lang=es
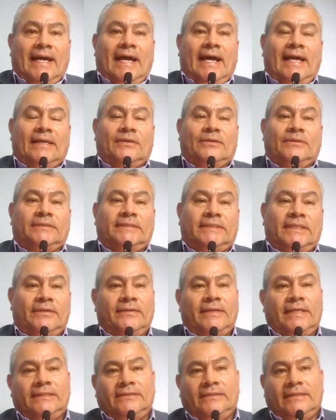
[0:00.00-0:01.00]
al
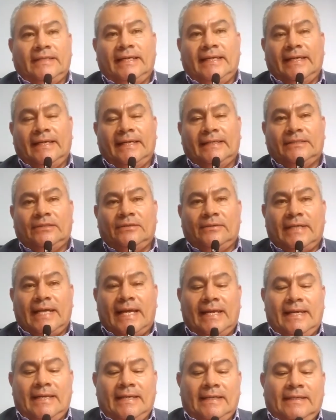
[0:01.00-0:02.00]
Consejo Nacional
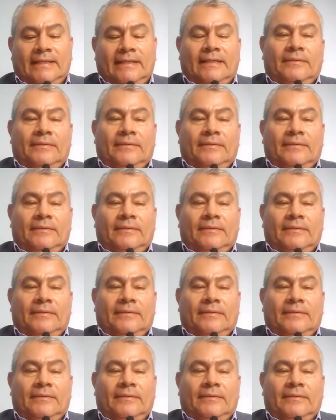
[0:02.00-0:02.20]
Electoral,